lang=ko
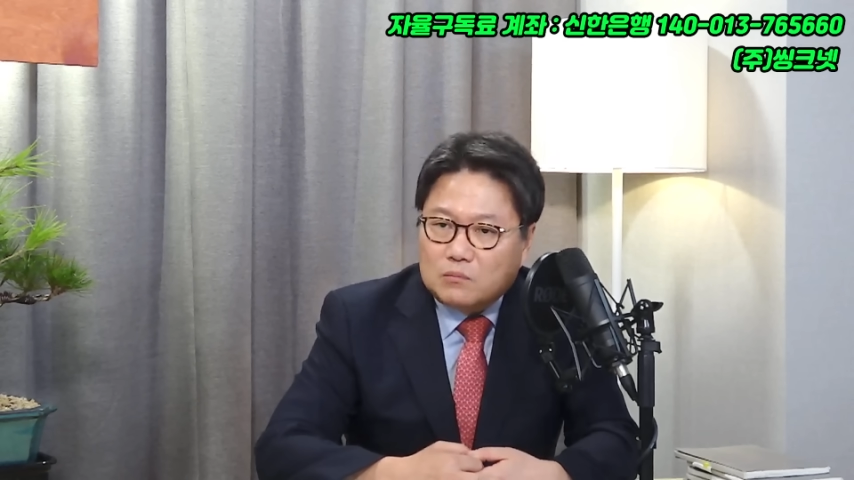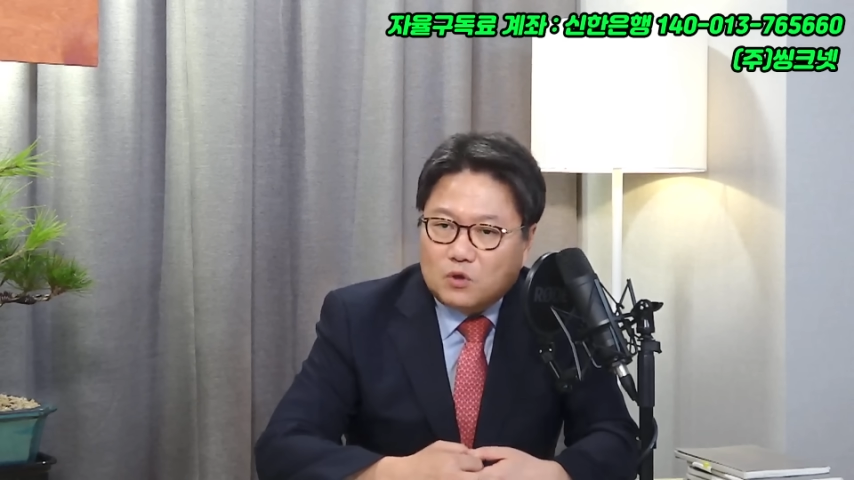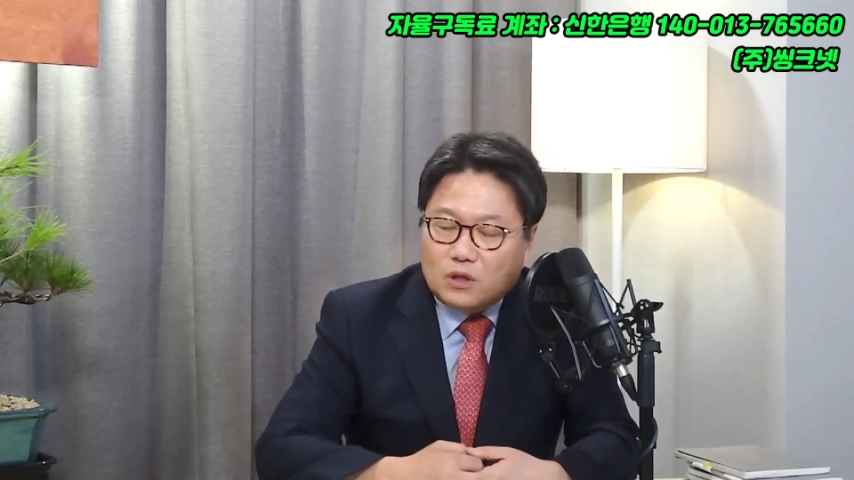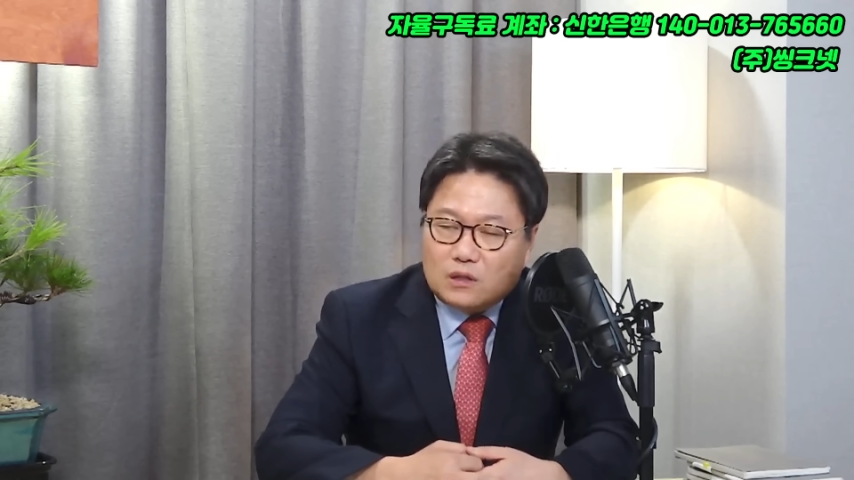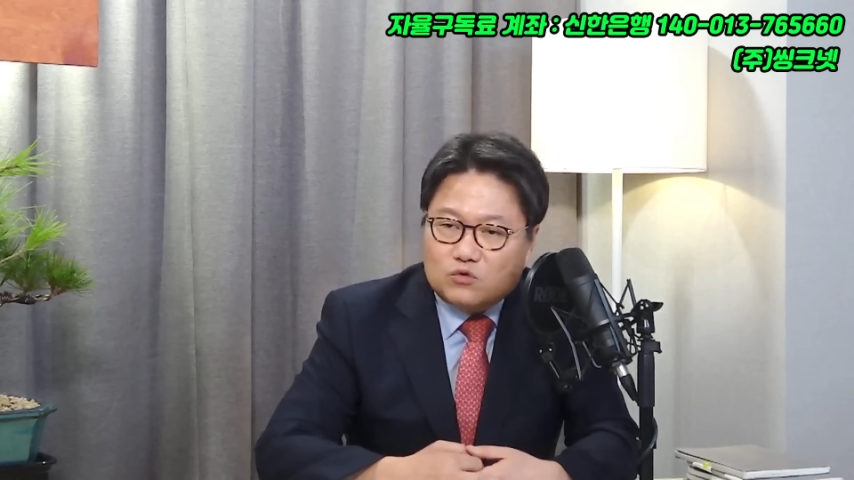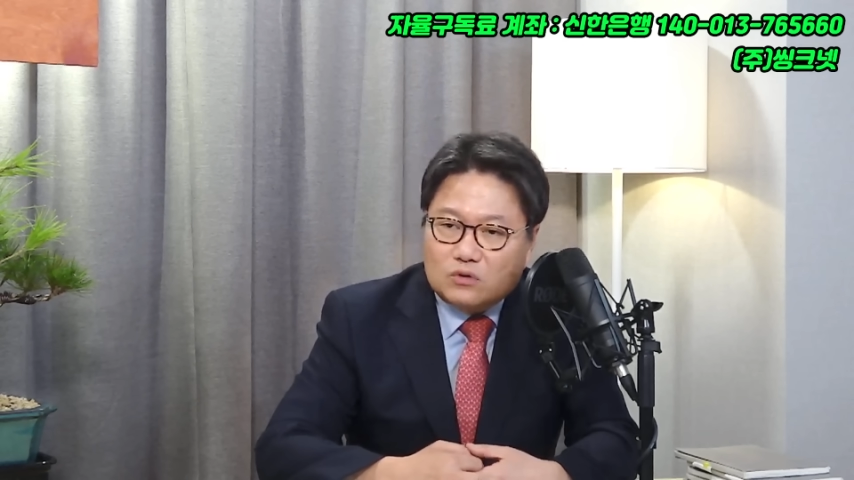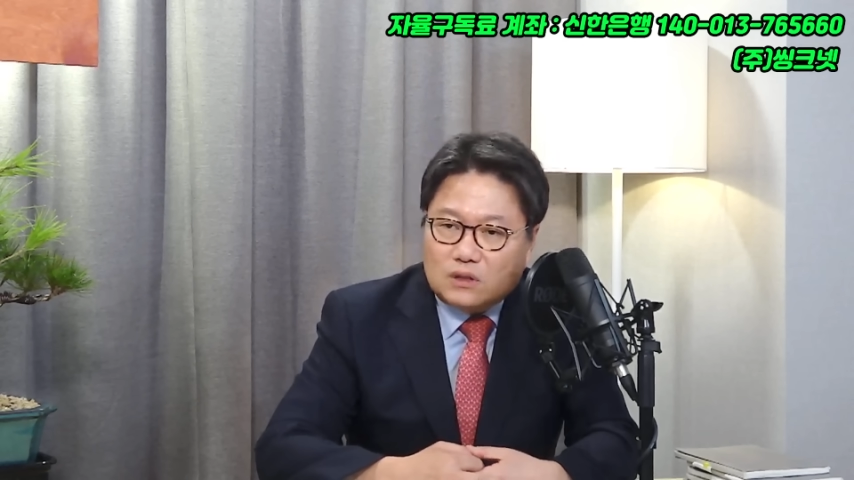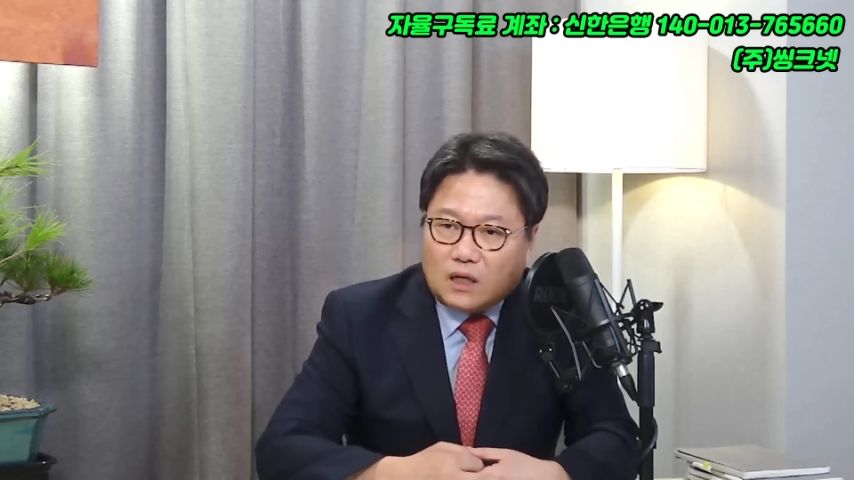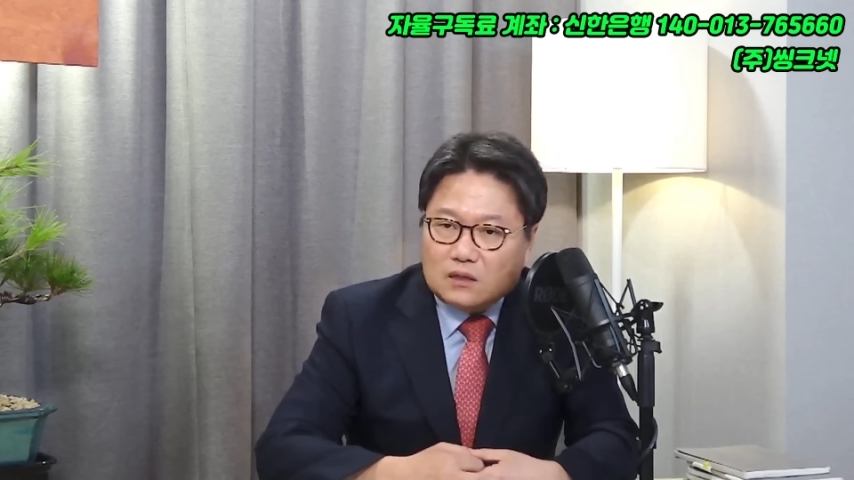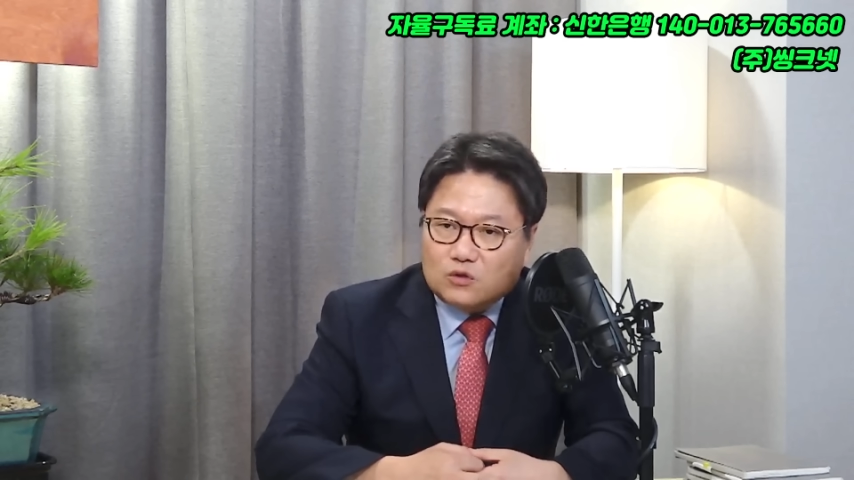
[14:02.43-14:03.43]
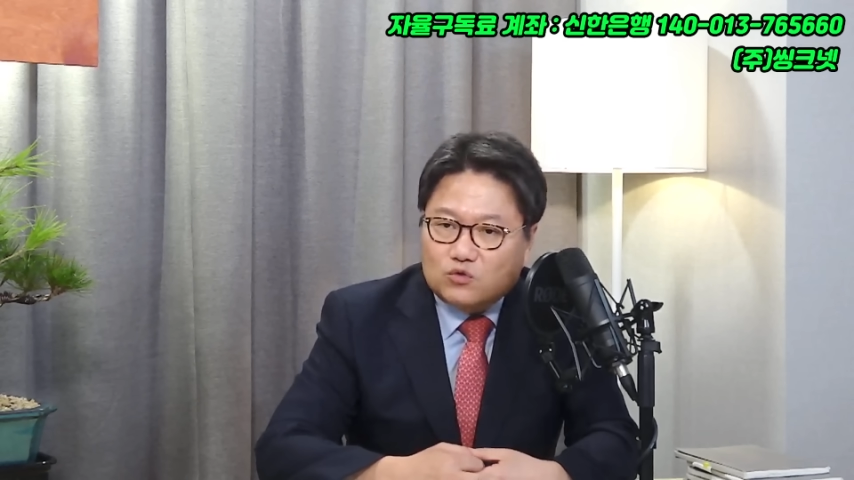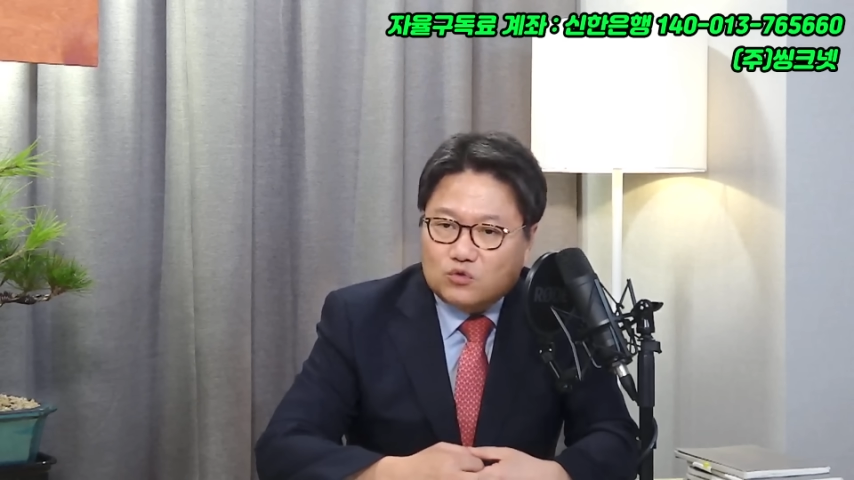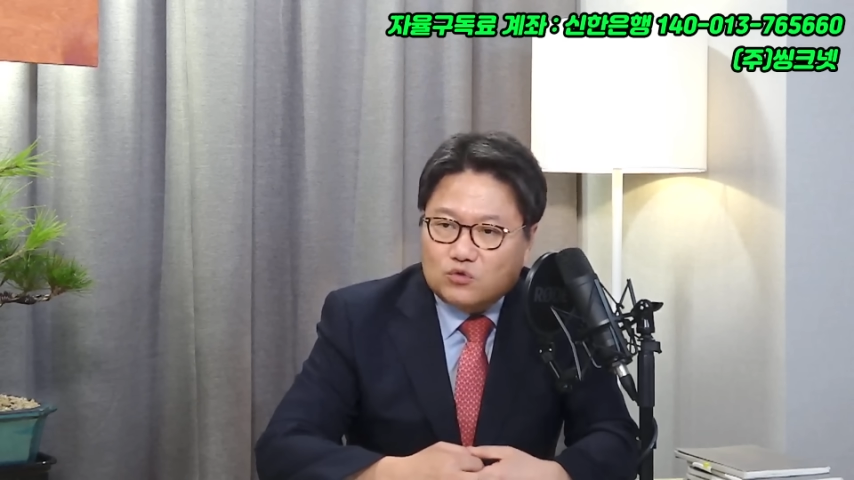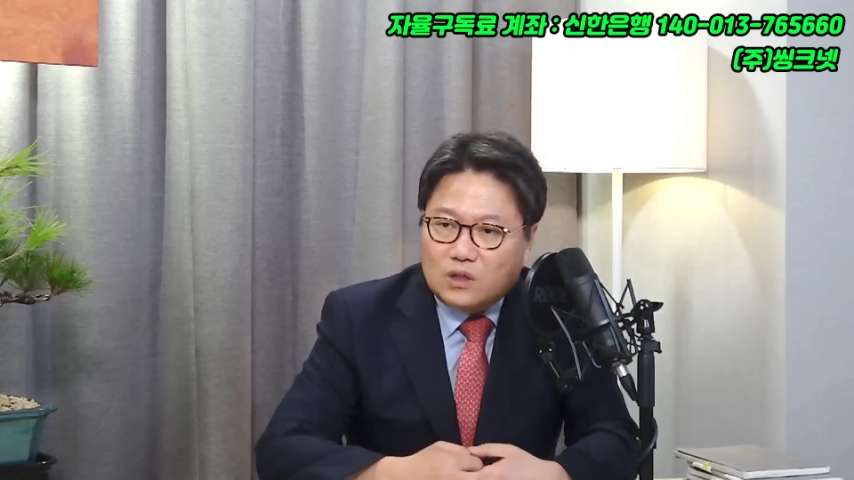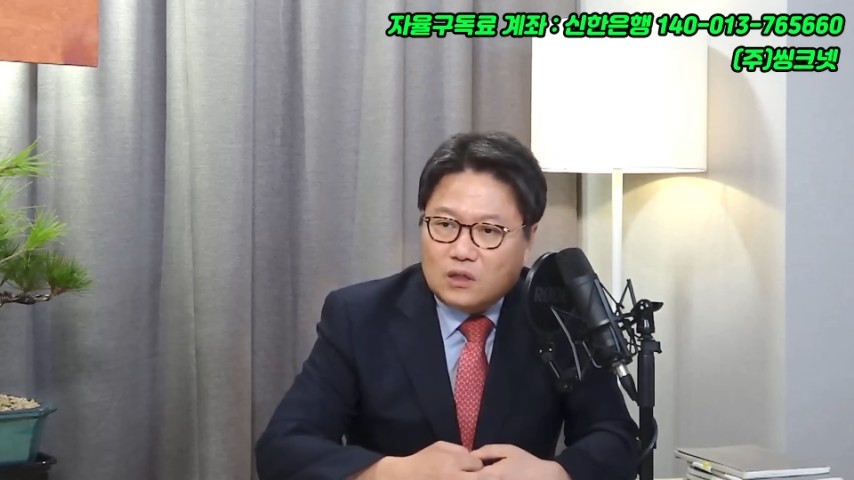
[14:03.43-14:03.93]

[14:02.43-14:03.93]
임명할 수 있는 당직 중에